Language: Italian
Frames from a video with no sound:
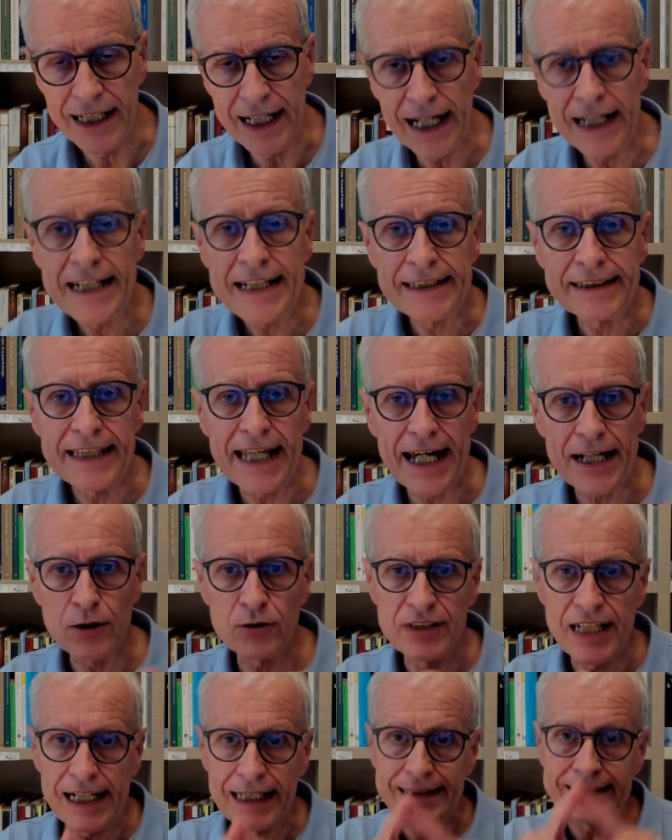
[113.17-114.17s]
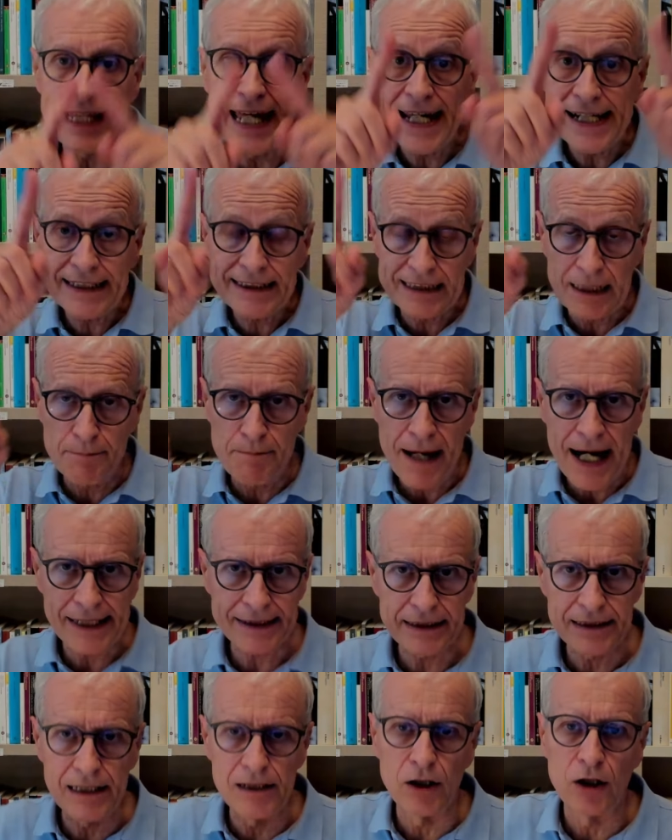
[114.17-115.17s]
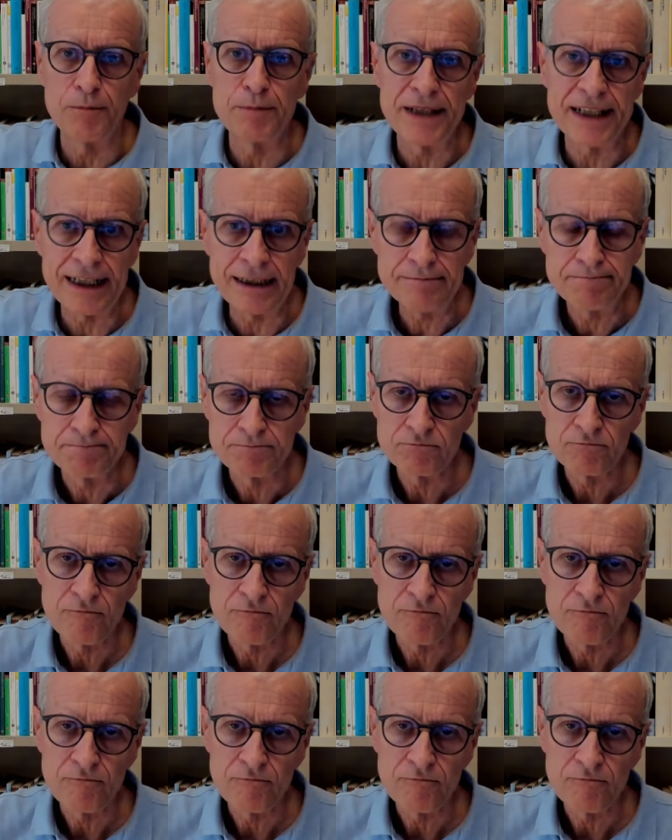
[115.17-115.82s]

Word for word: All'interno della terza parte dell'opera,